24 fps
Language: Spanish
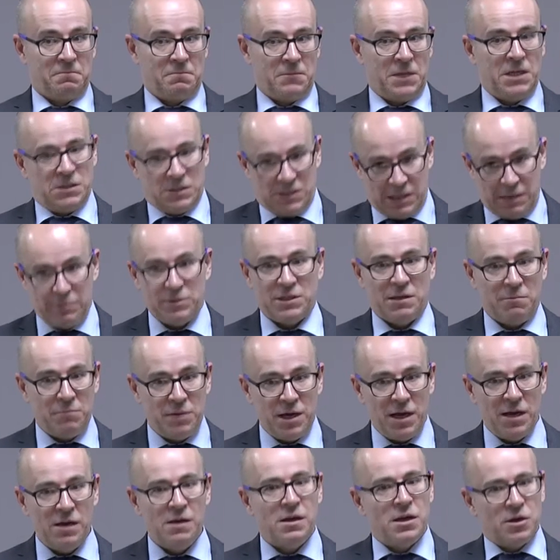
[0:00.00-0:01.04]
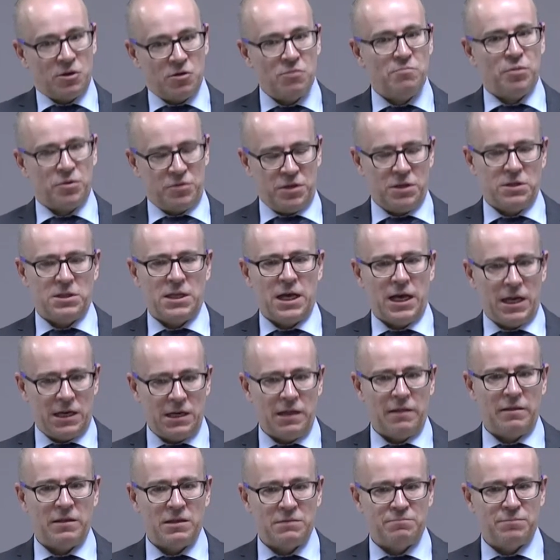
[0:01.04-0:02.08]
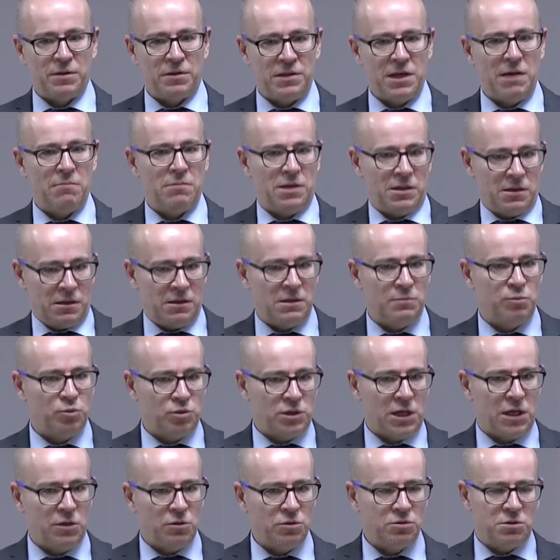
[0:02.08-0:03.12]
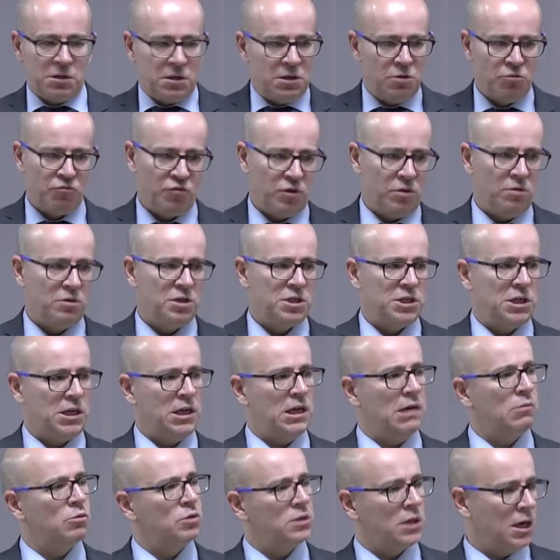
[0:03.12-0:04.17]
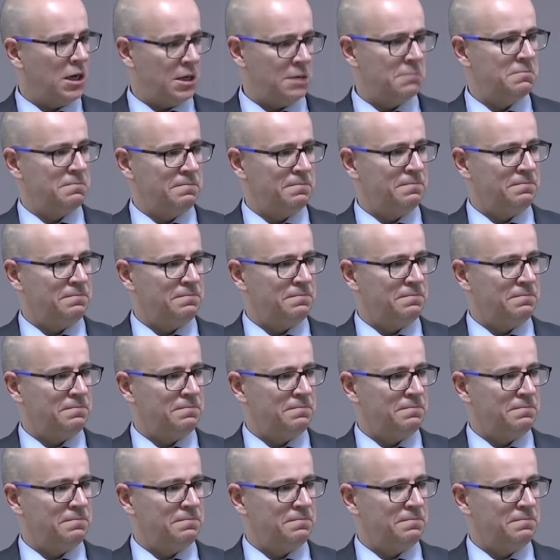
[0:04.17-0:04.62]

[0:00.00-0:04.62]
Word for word: Y se sabe también que un porcentaje nada despreciable de diputados no fueron ni siquiera a votarla.